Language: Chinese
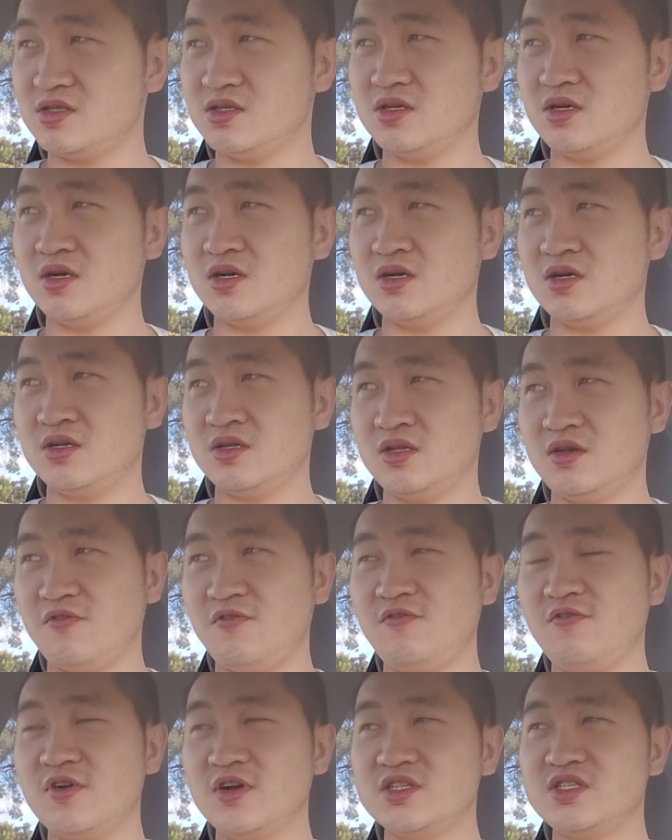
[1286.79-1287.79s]
嗯，你
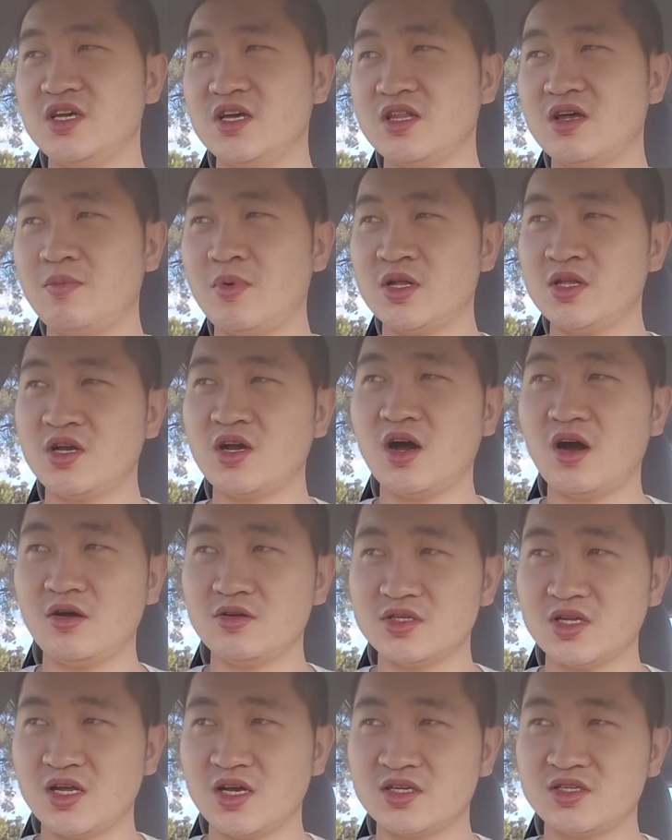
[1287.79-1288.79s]
付个钱，他帮你考
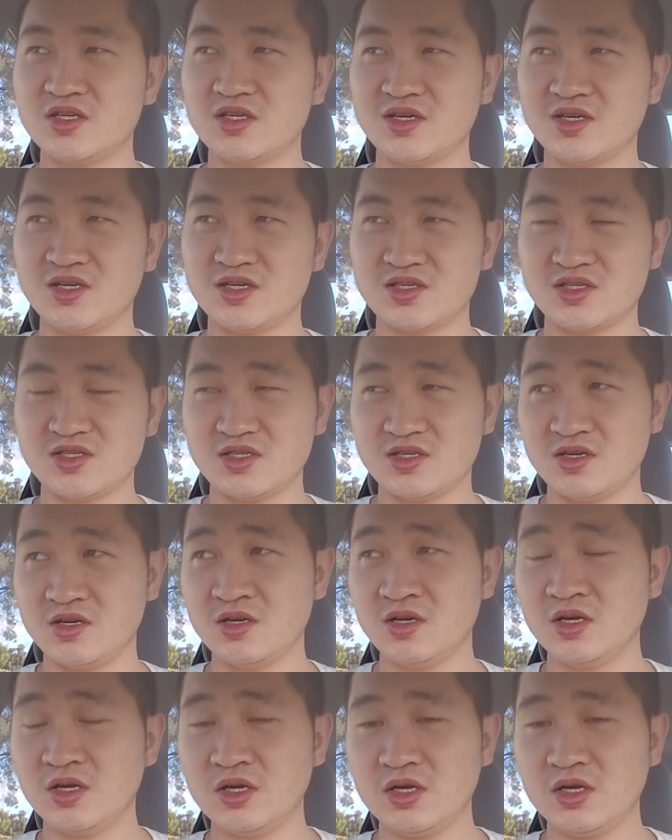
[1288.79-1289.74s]
下来，这个是，